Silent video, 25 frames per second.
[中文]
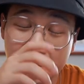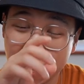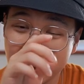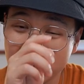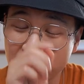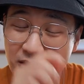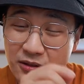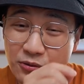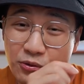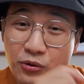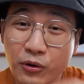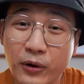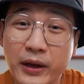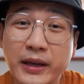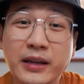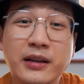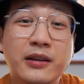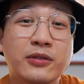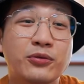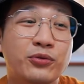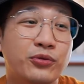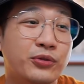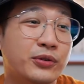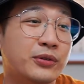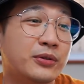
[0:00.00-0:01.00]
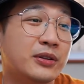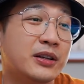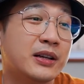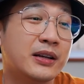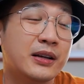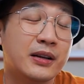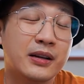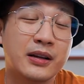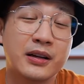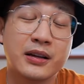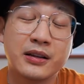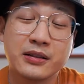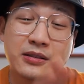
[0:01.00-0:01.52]
这作为一个女人，
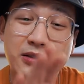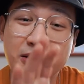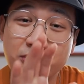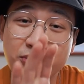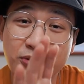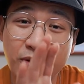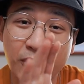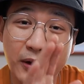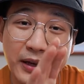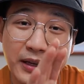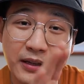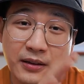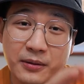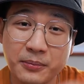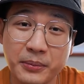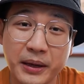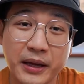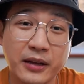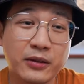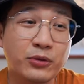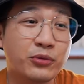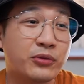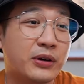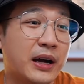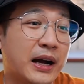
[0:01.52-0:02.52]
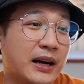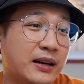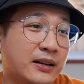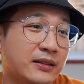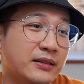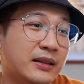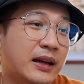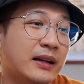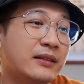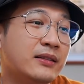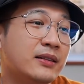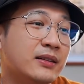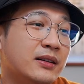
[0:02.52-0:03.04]
这作为一个美女啊，很
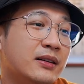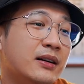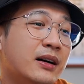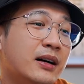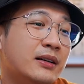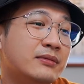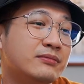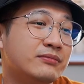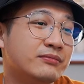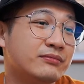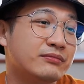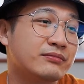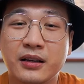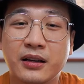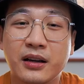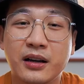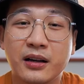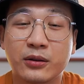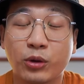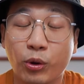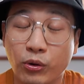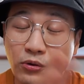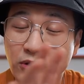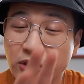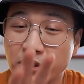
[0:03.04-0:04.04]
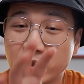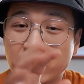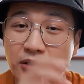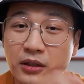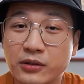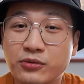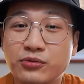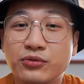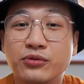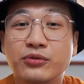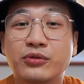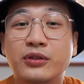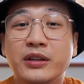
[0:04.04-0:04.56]
难得。呃，同时呢，
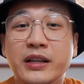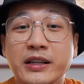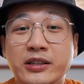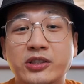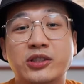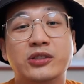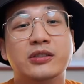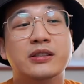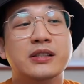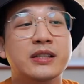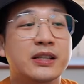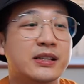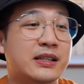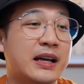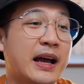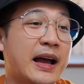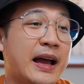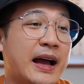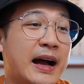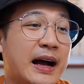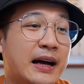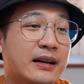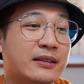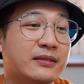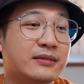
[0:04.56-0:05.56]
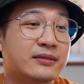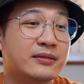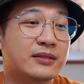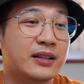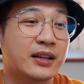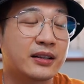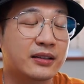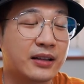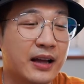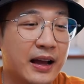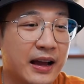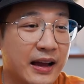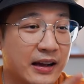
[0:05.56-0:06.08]
据历史记载啊。
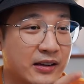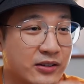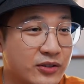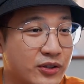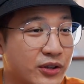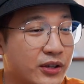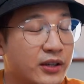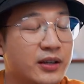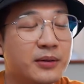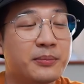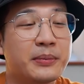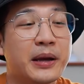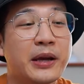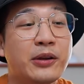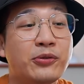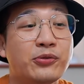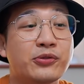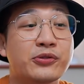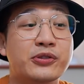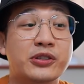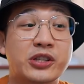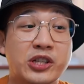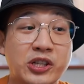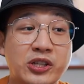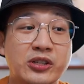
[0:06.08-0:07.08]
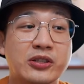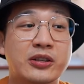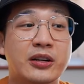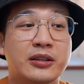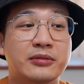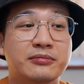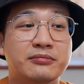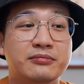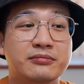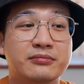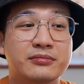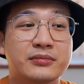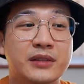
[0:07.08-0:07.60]
啊，她还是一个美女诗人
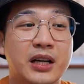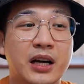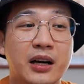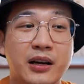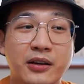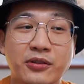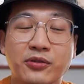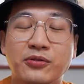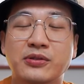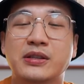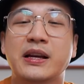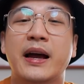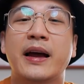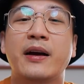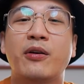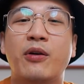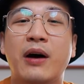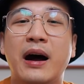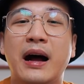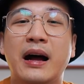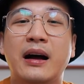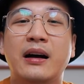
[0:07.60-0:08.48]
啊，很有才华